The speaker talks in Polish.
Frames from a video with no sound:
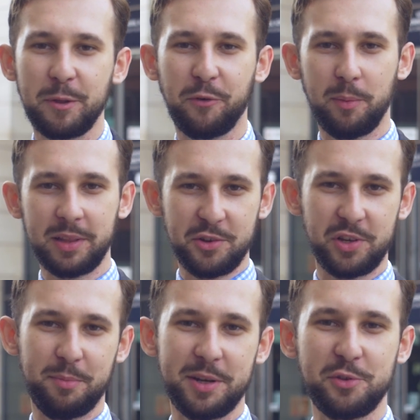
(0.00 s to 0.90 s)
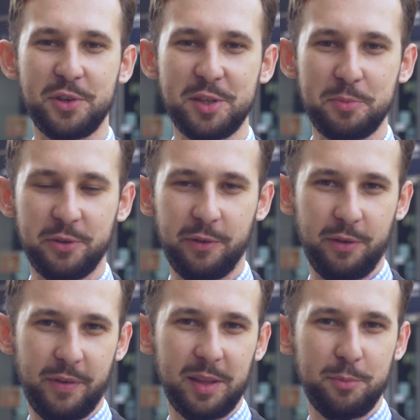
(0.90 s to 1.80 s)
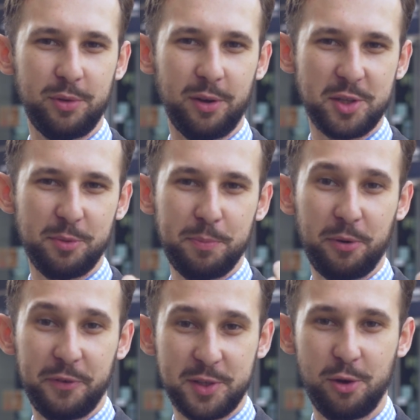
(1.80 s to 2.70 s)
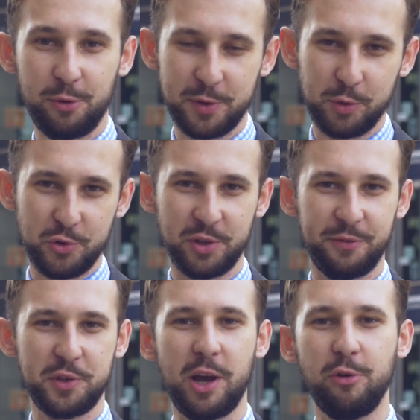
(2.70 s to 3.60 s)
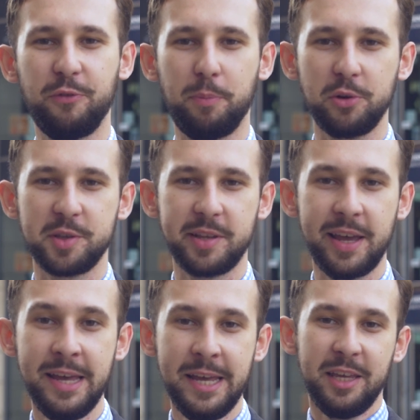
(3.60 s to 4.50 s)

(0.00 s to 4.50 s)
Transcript: to w komentarzach bardzo często przywoływane były osoby profesorów z różnych wydziałów w Polsce